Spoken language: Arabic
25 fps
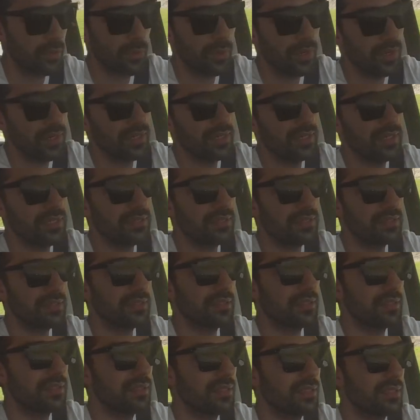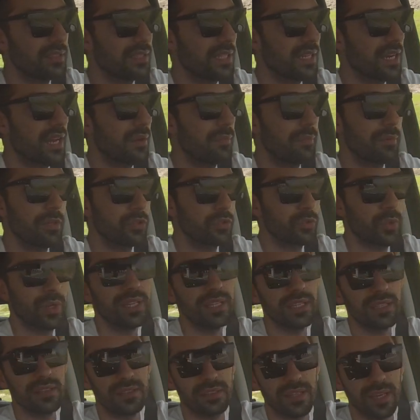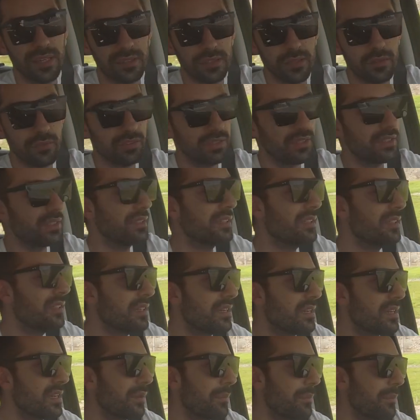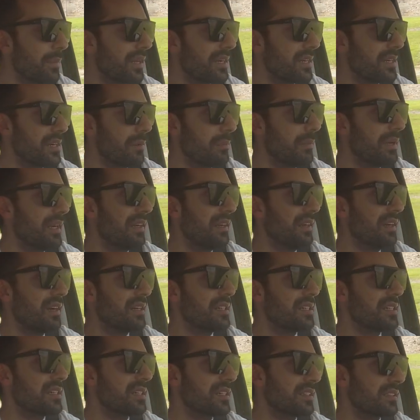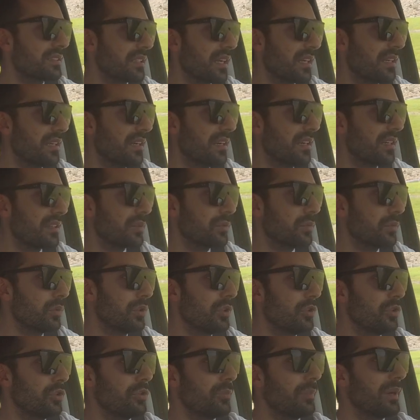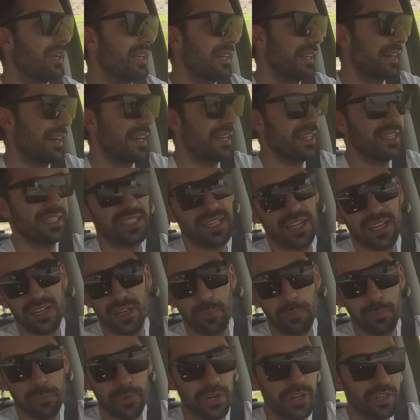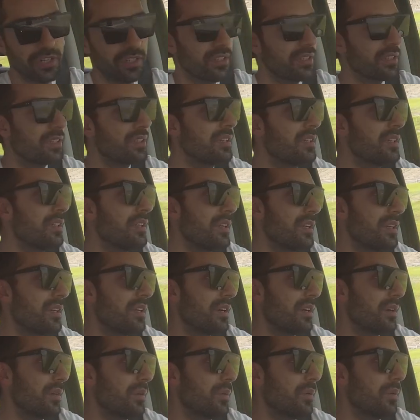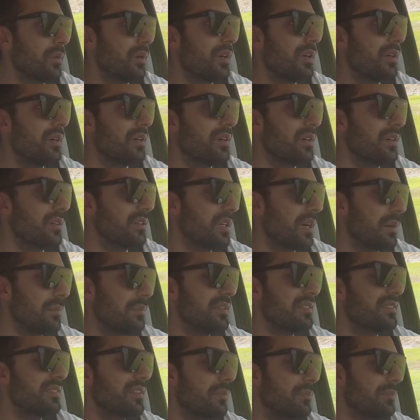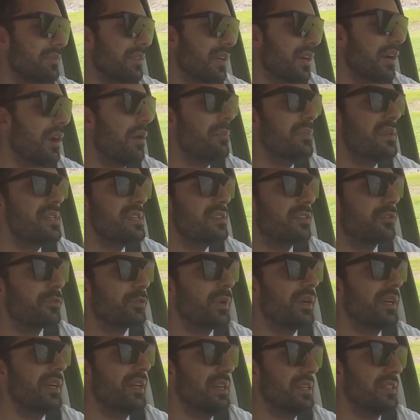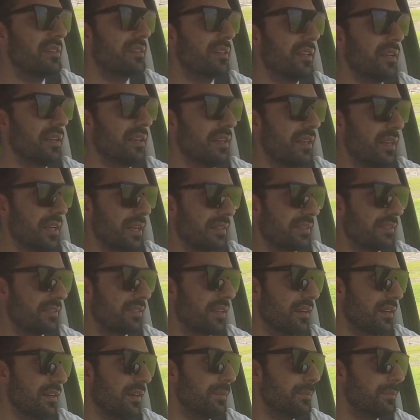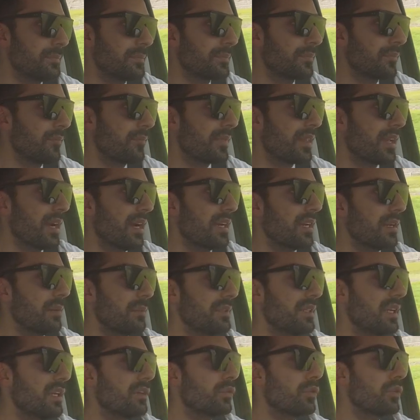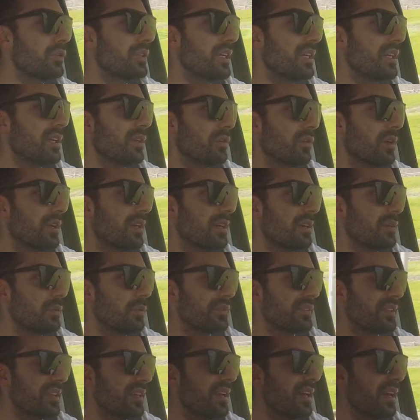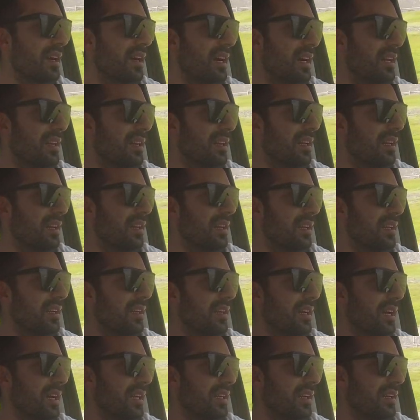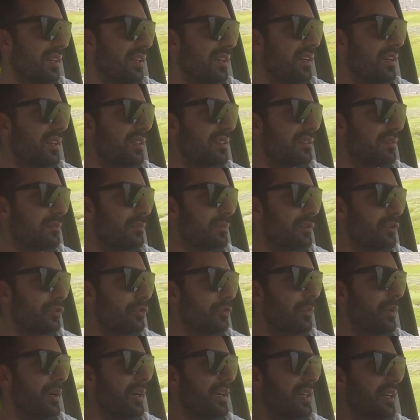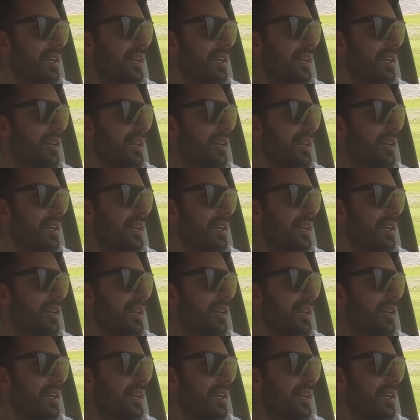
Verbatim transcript: الوقت تنعمل شويه اكتيفيتي امبارح عملنا كاياك واليوم هلا رايحين على بارك وعم نستمتع بسواقه الاكسترا هلا بدي لكم اياه انه انا وسياقه على على الخط من دبي